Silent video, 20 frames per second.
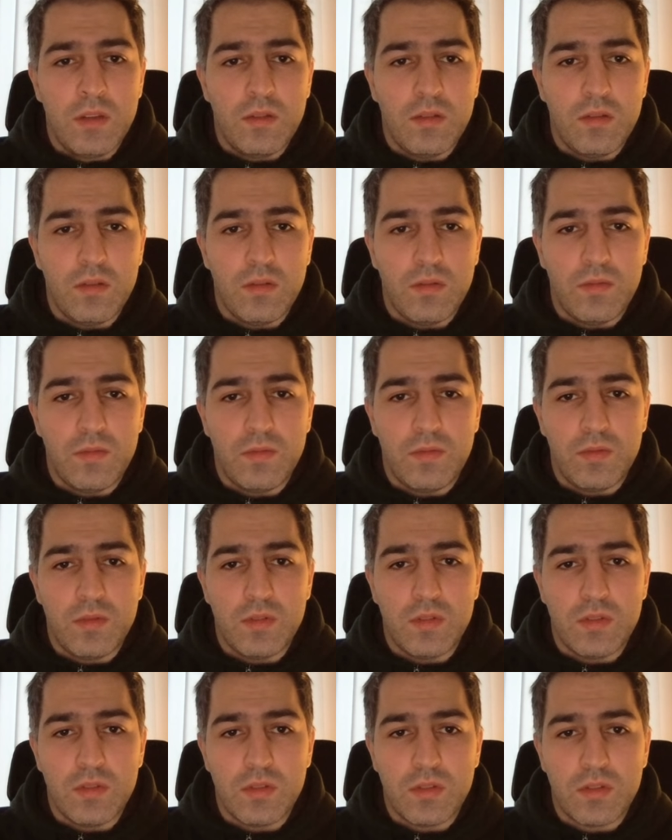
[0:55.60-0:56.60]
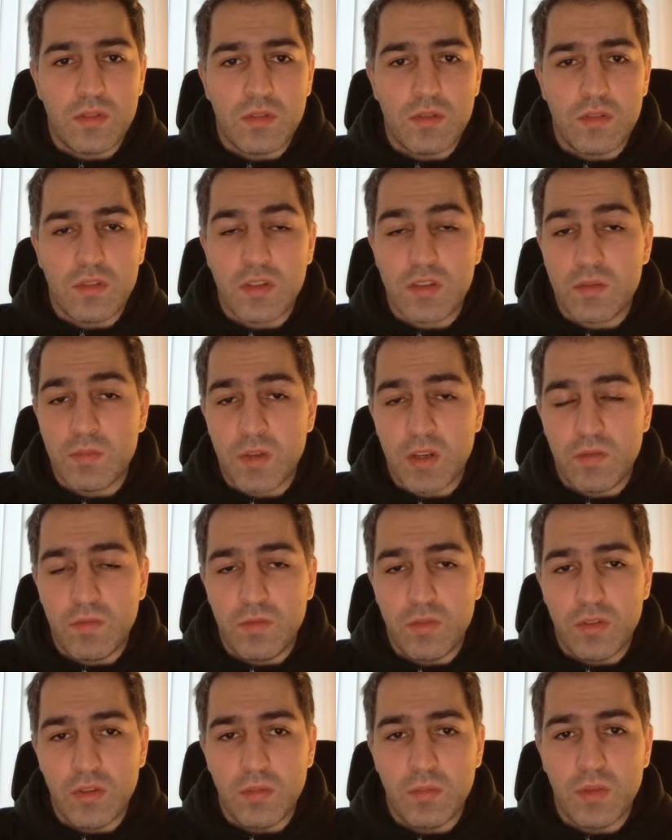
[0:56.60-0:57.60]
а, в, э, э, со
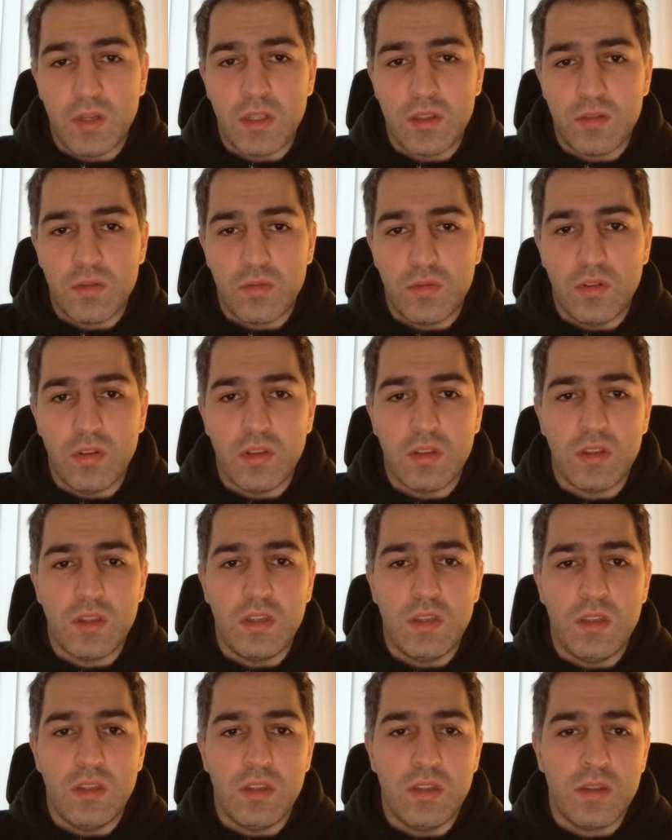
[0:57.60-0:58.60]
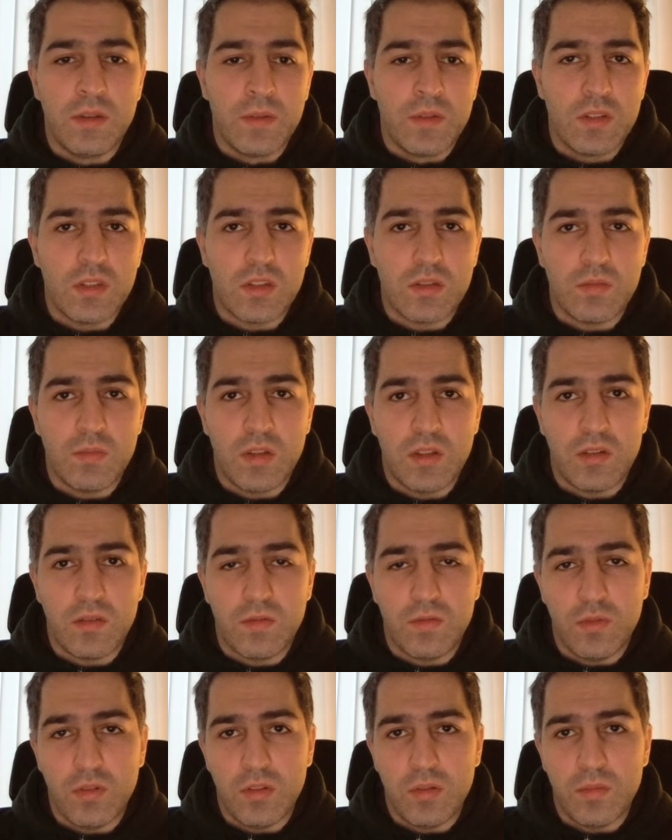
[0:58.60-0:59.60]
смартфоном Android и со
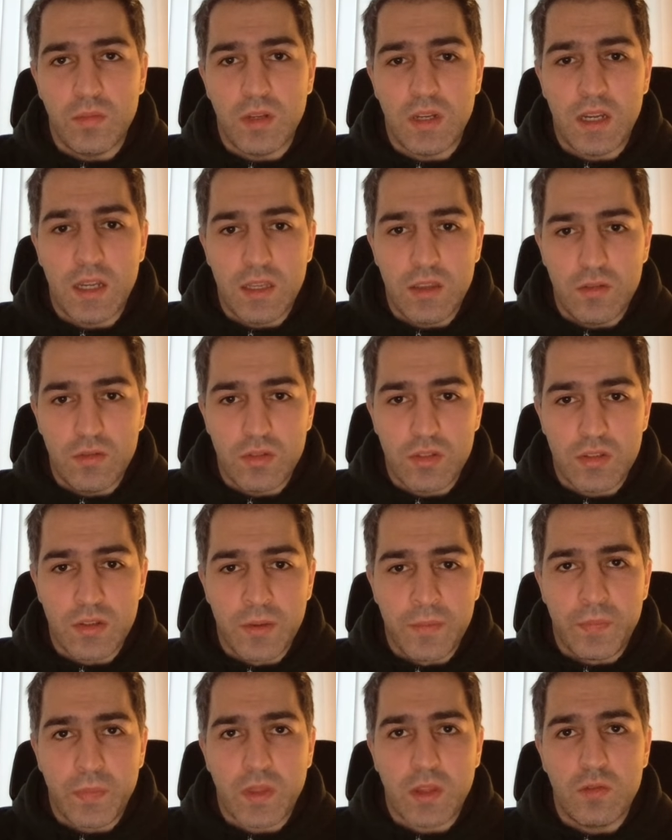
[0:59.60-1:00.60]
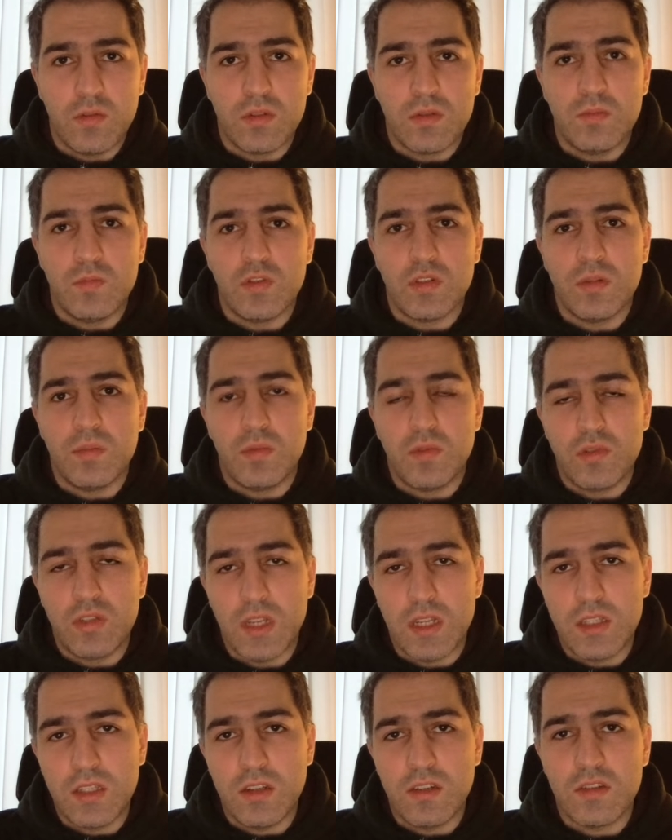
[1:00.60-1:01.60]
смартфоном iOS. То есть можно
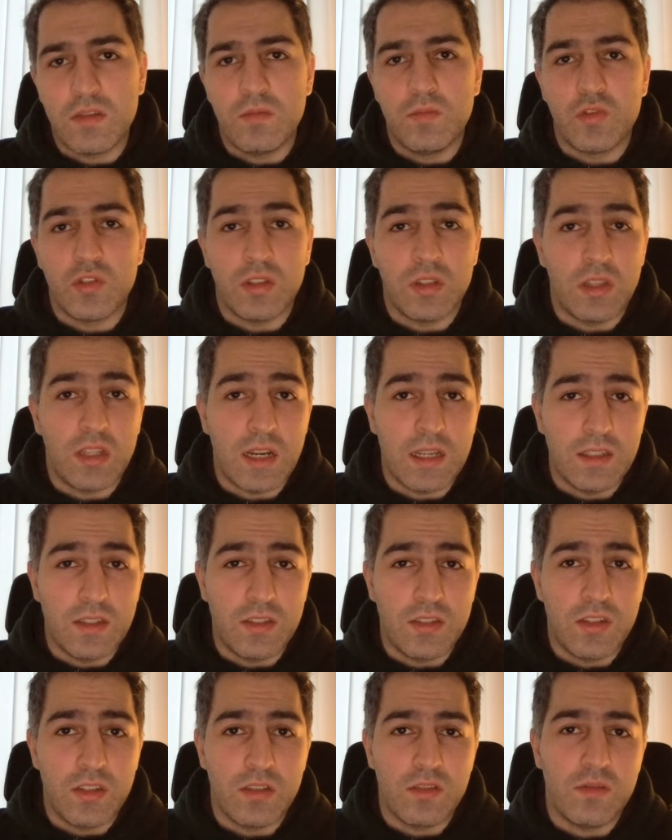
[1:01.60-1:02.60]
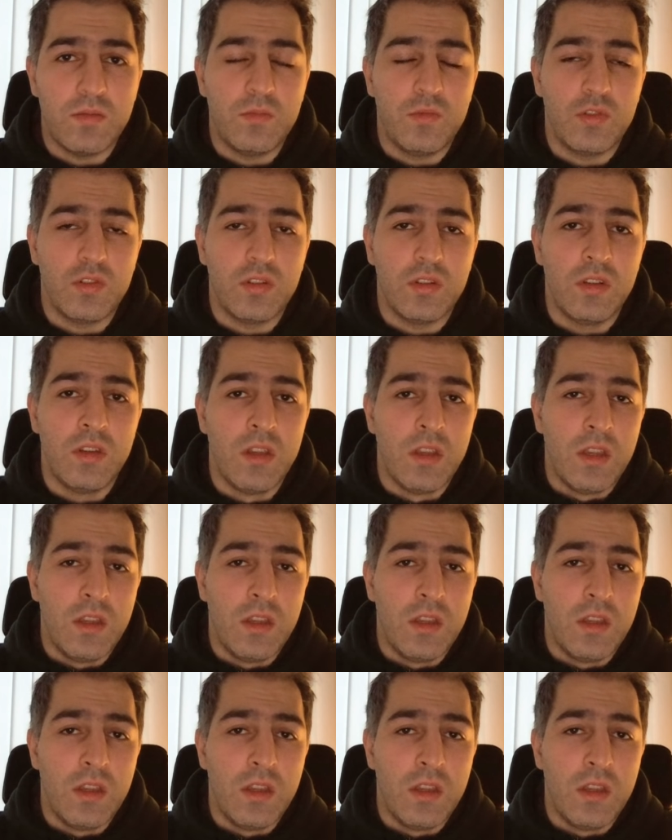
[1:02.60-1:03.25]
получать средства, можно тратить средства, можно